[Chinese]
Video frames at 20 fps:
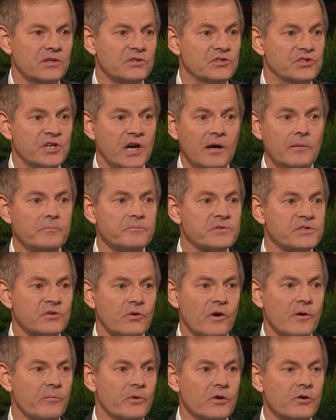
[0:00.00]
必须遵
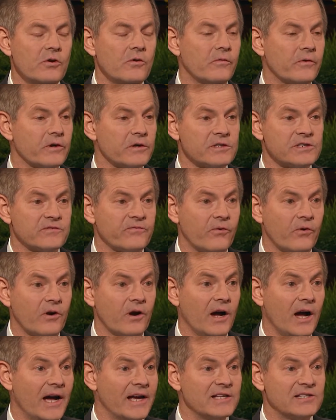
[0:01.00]
守某些
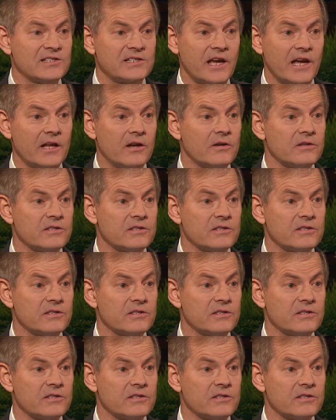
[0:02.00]
步骤，